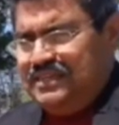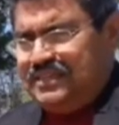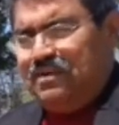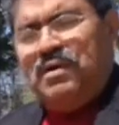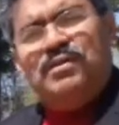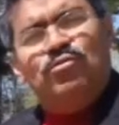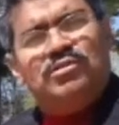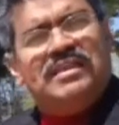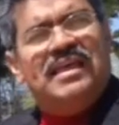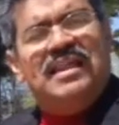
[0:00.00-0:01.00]
¿se acuerda
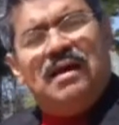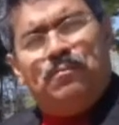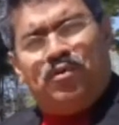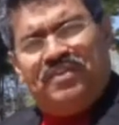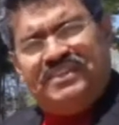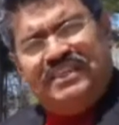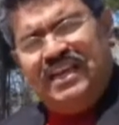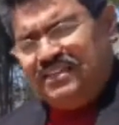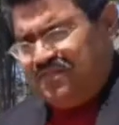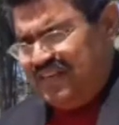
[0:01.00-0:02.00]
usted de las
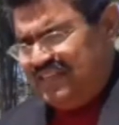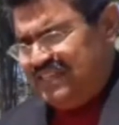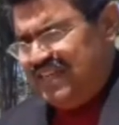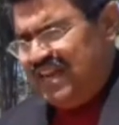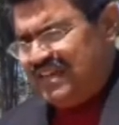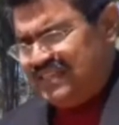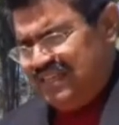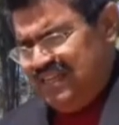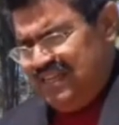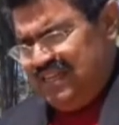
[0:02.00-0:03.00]
profecías financieras
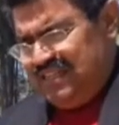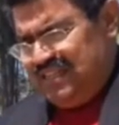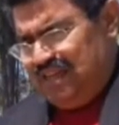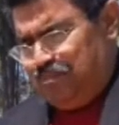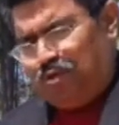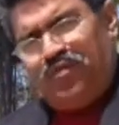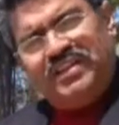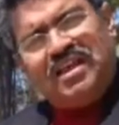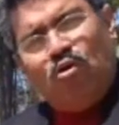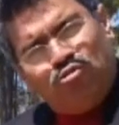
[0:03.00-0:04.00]
del
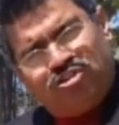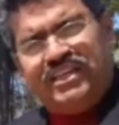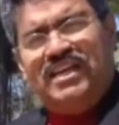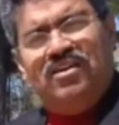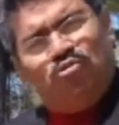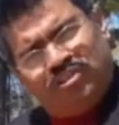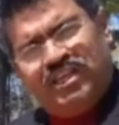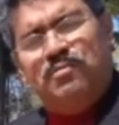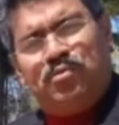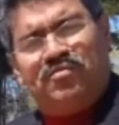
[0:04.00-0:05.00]
profeta José,
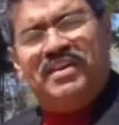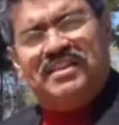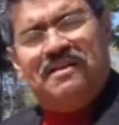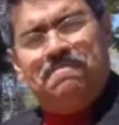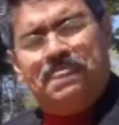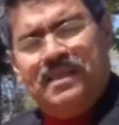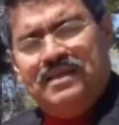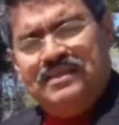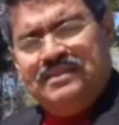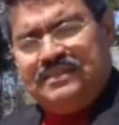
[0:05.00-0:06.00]
José el profeta.
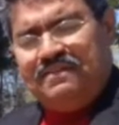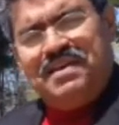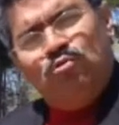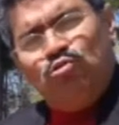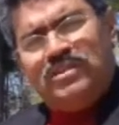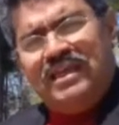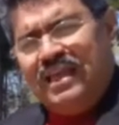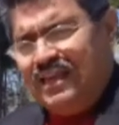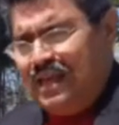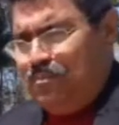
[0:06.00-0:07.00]
¿Sabían
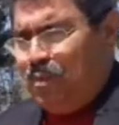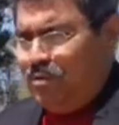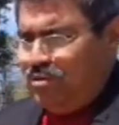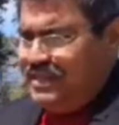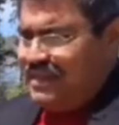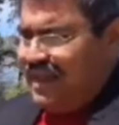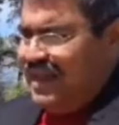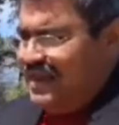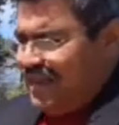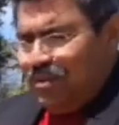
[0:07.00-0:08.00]
ustedes que el pueblo de
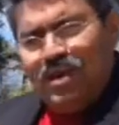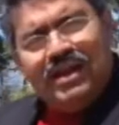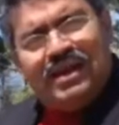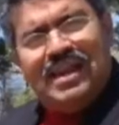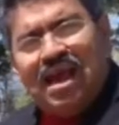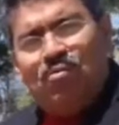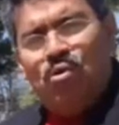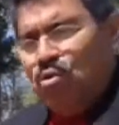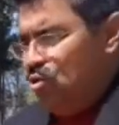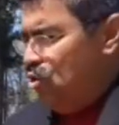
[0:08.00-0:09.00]
Israel quedó
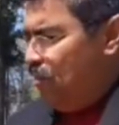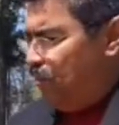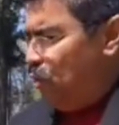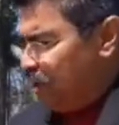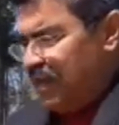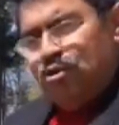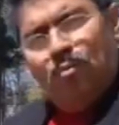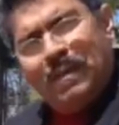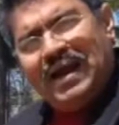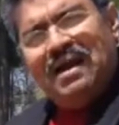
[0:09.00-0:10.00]
esclavo porque
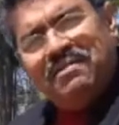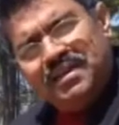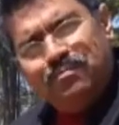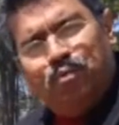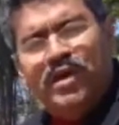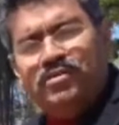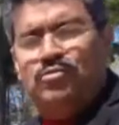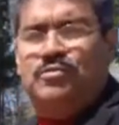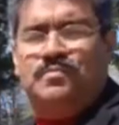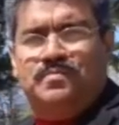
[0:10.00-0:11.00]
no pagaban
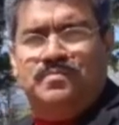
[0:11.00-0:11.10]
impuestos?